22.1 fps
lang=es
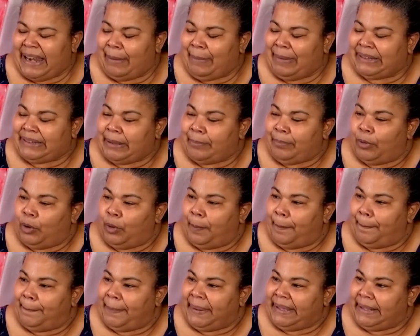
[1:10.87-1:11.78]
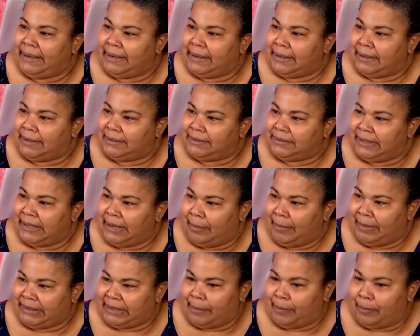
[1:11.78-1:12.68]
la maté por perra, te
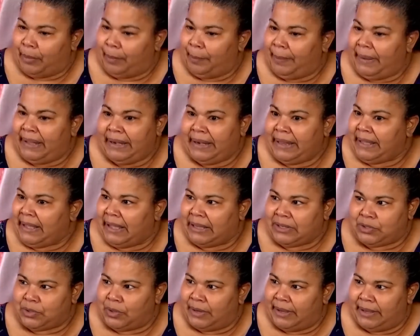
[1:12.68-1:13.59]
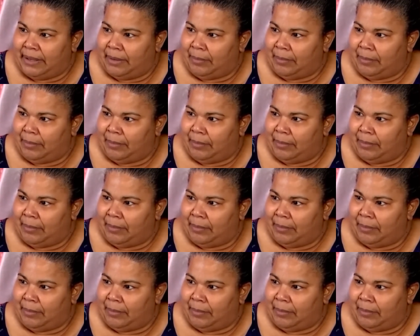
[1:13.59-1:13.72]
la maté por perra y enganchó la